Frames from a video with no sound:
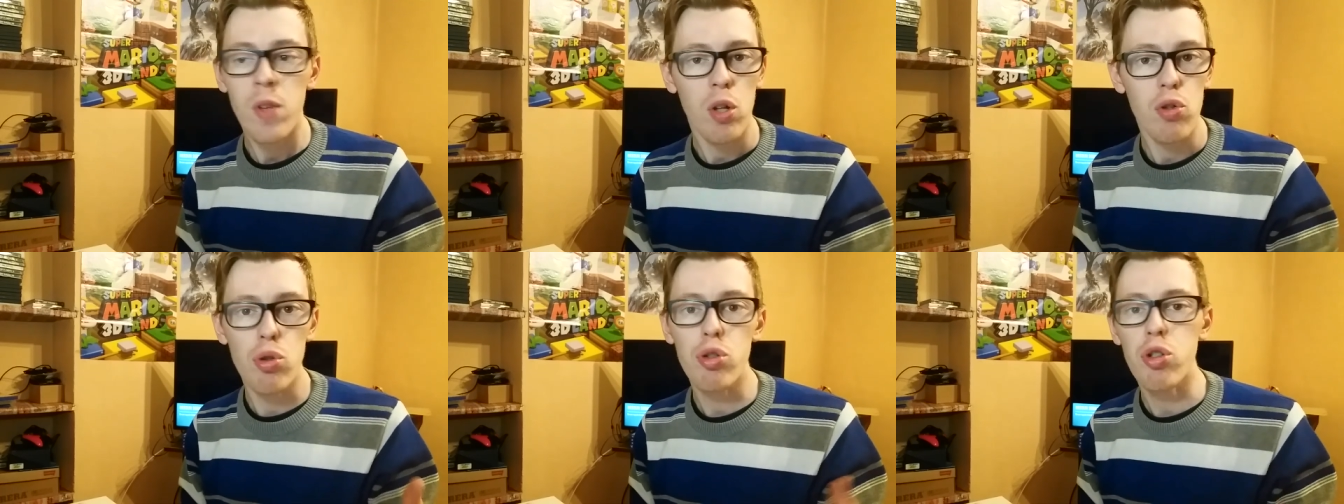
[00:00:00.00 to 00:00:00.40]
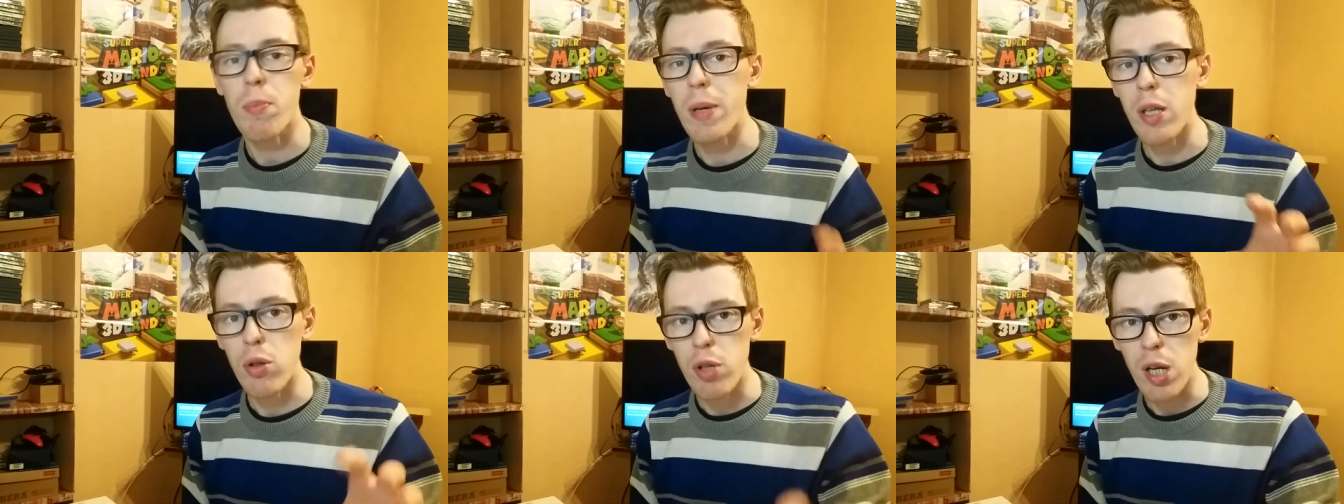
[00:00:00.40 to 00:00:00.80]
giusto
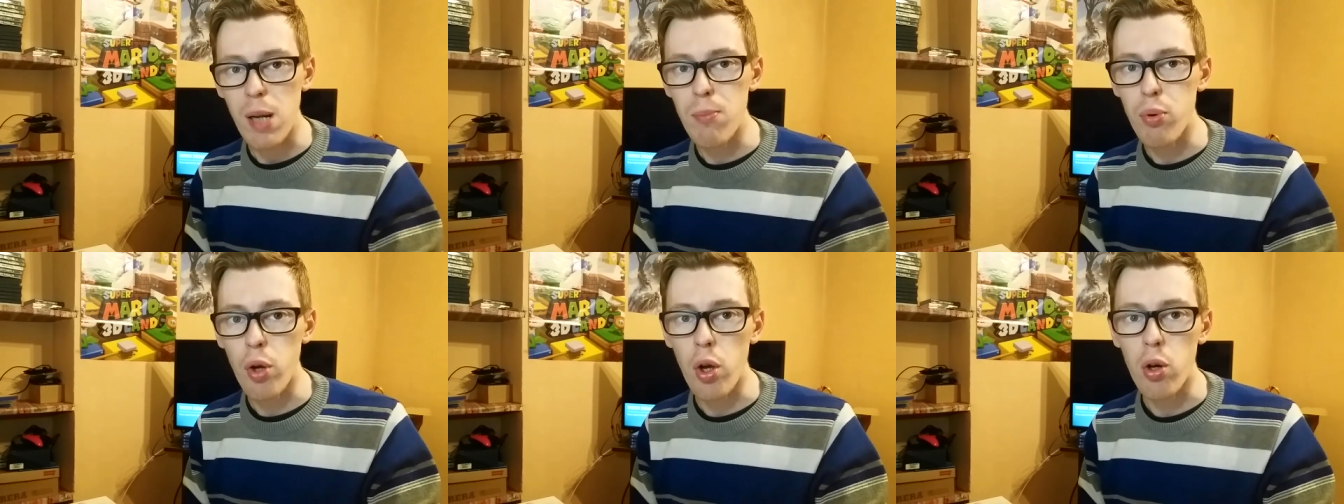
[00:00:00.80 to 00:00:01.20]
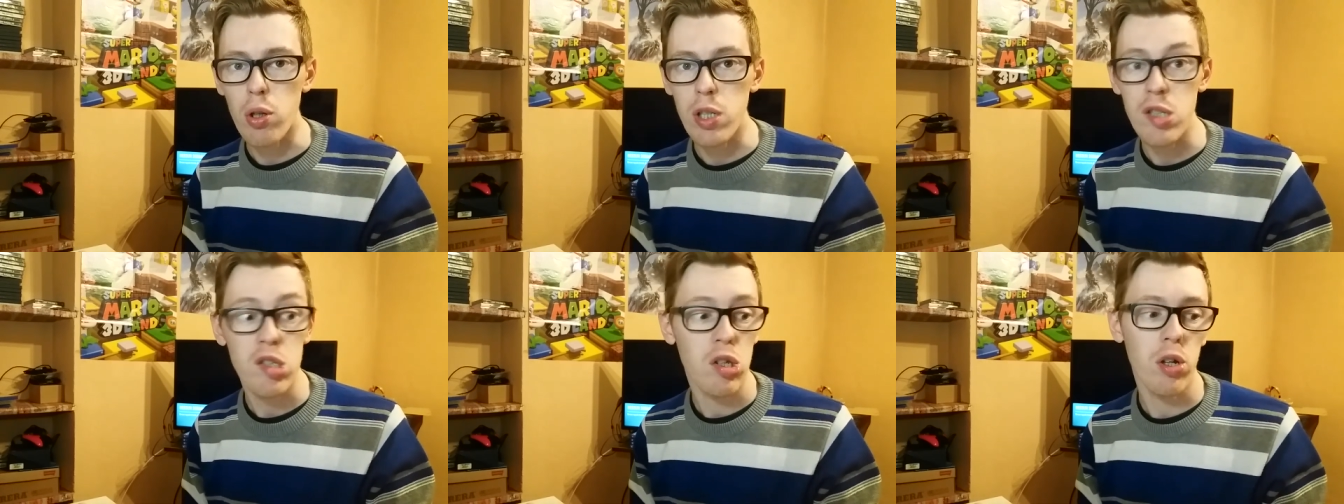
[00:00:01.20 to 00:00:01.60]
per chiudere il buco in
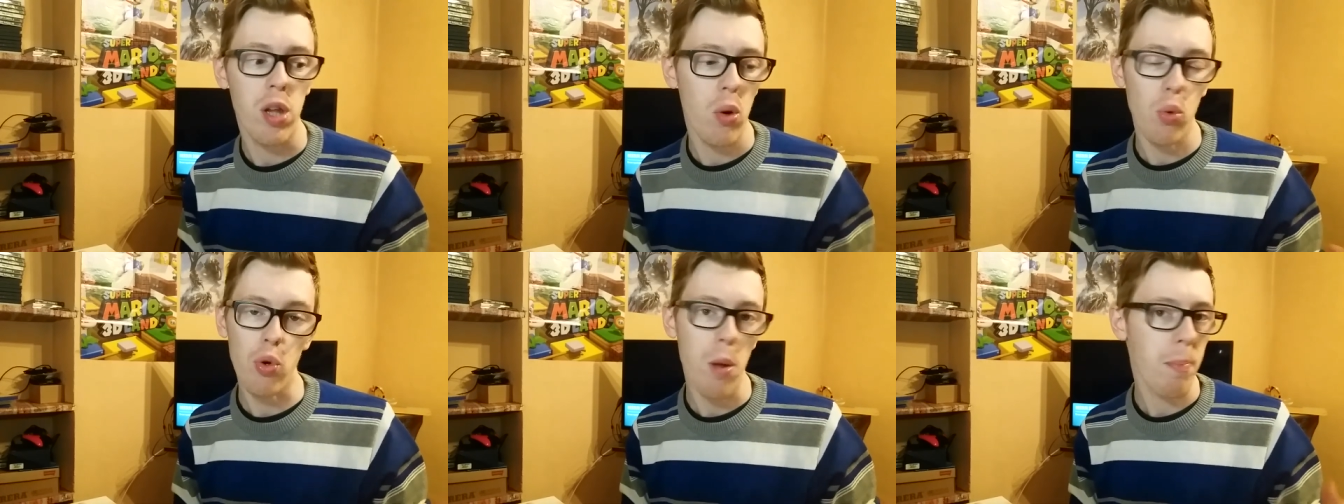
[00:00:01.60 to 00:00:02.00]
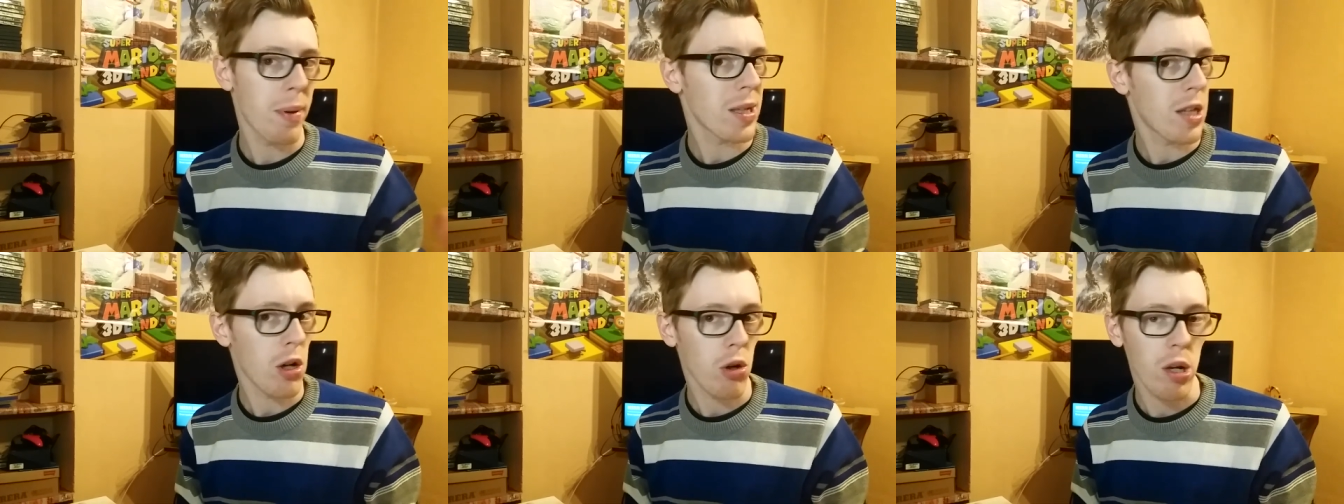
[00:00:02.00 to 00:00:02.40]
collezione, uno in
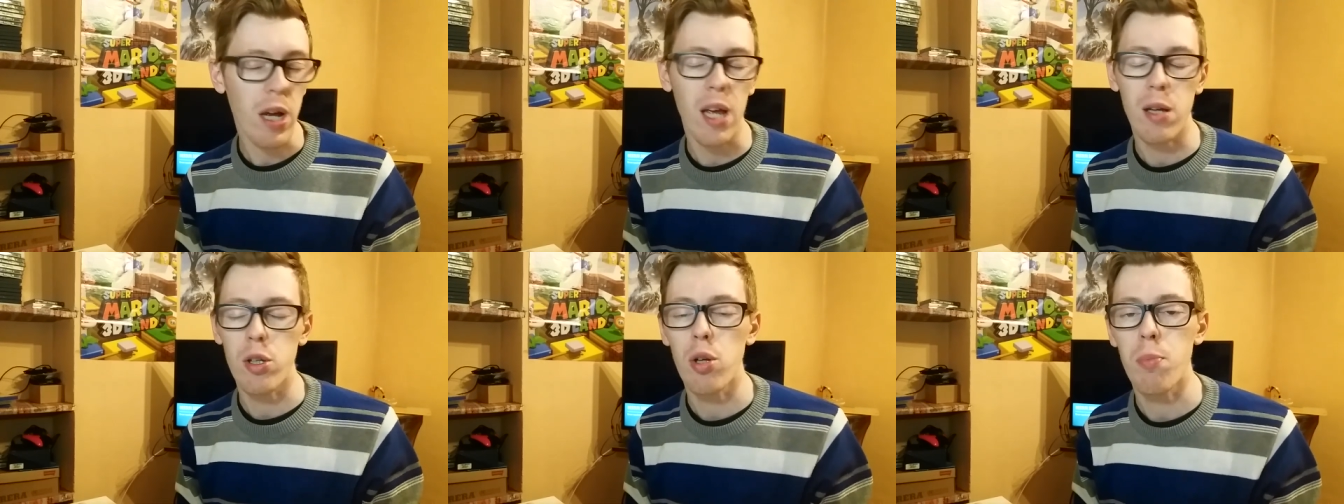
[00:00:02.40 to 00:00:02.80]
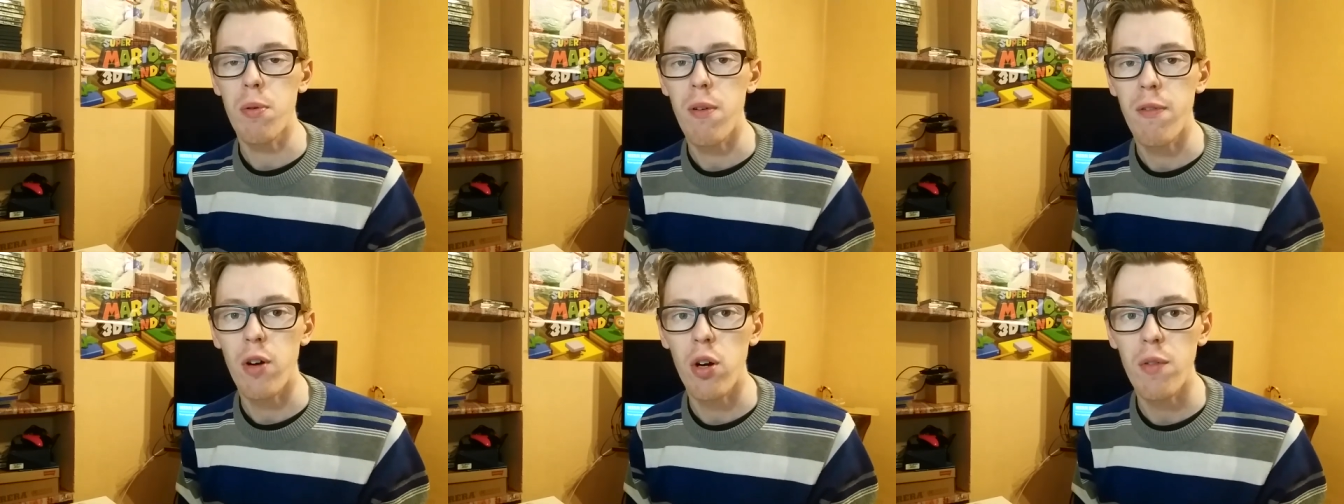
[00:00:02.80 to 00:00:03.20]
particolare che dopo
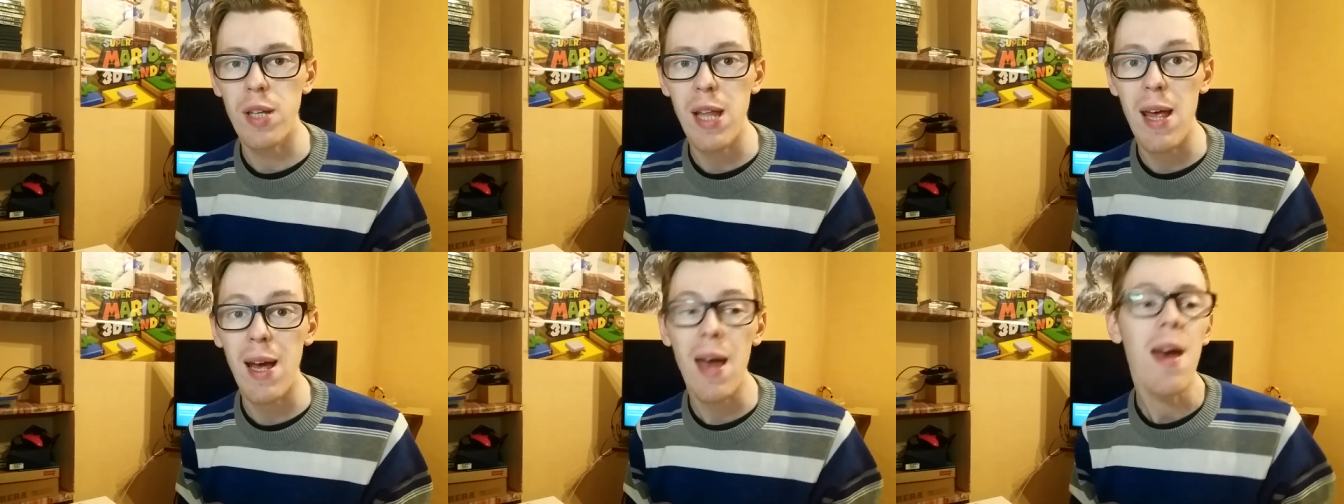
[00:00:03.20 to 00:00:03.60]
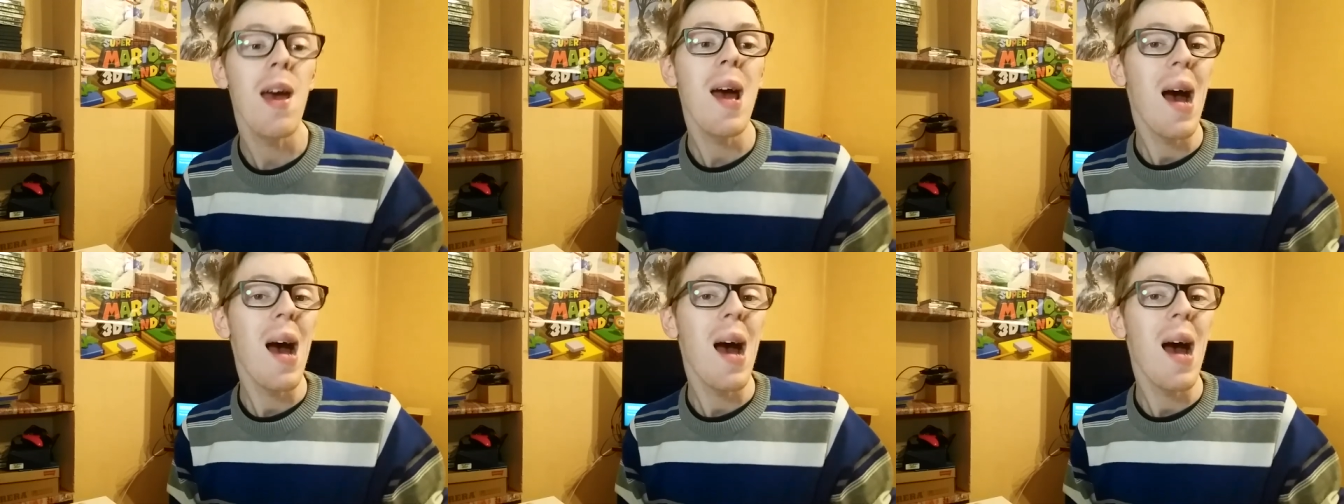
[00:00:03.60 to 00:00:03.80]
vi farò vedere,